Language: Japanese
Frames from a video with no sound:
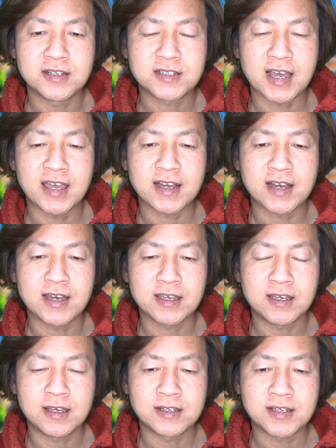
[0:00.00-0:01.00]
再開
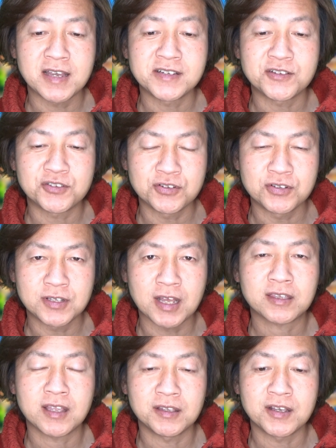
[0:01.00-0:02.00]
に先日なっ
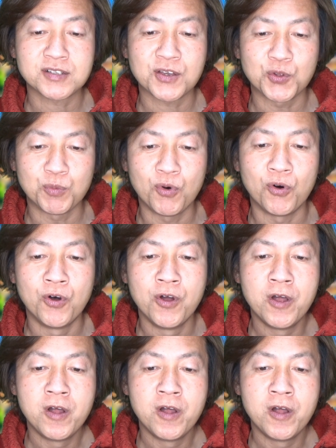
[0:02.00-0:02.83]
たんですけども、